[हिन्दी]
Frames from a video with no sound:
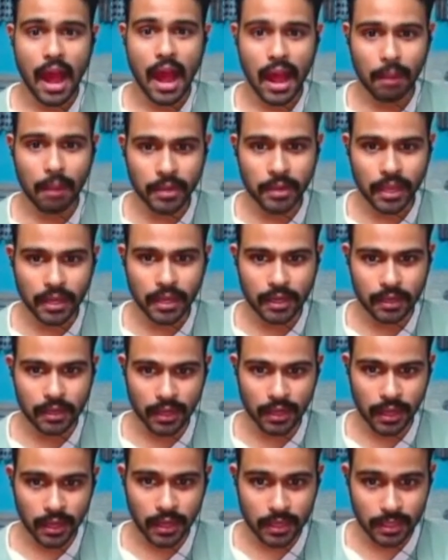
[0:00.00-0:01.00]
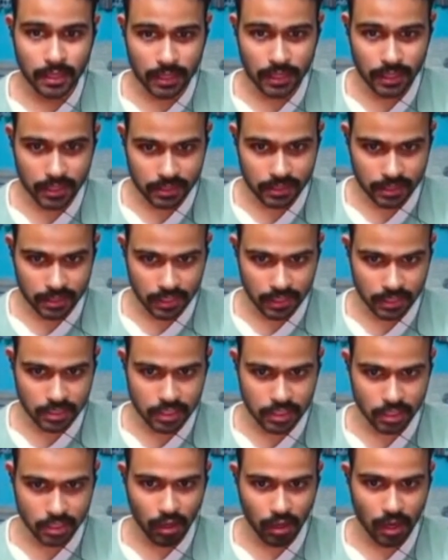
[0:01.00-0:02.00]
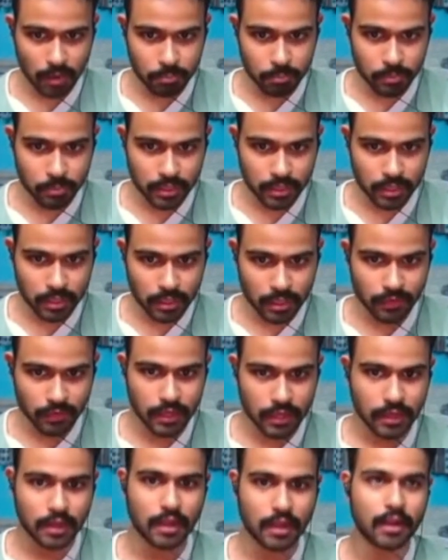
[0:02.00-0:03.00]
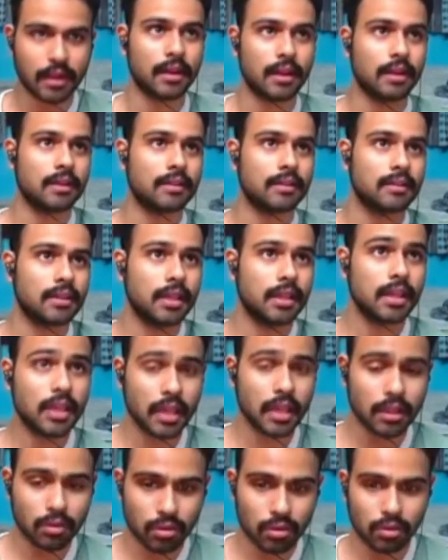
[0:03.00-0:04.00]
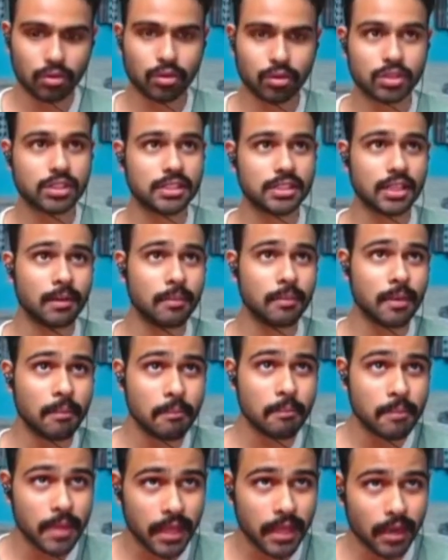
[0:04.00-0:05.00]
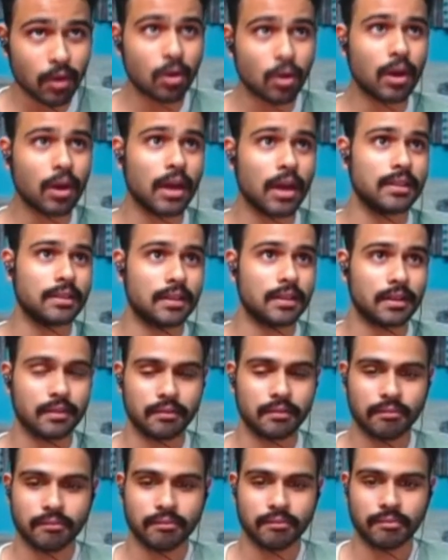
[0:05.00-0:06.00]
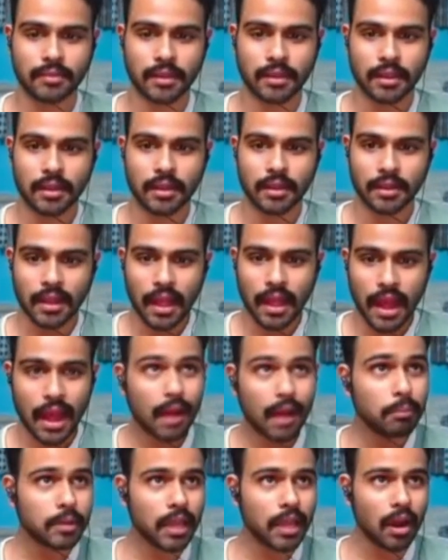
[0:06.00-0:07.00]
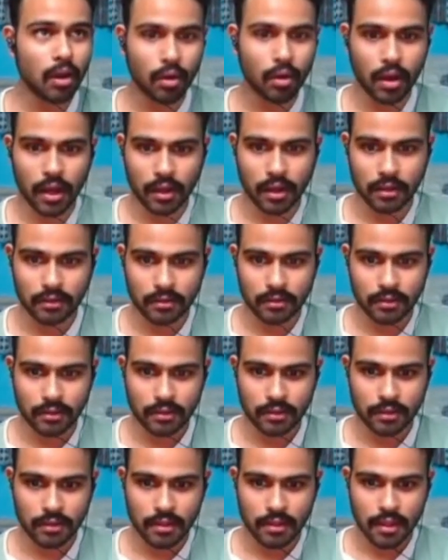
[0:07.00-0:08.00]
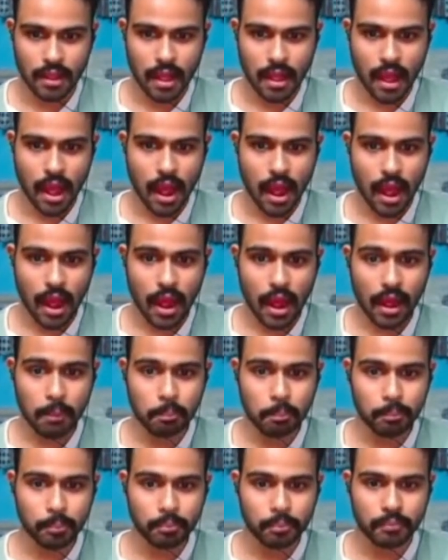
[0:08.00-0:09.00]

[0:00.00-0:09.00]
आपने क्या करना है इस एनर्जी को अपनी तरफ लेकर आना है कि ये दोनों गुस्से में मेरे को गाली दें अब क्या होगा आप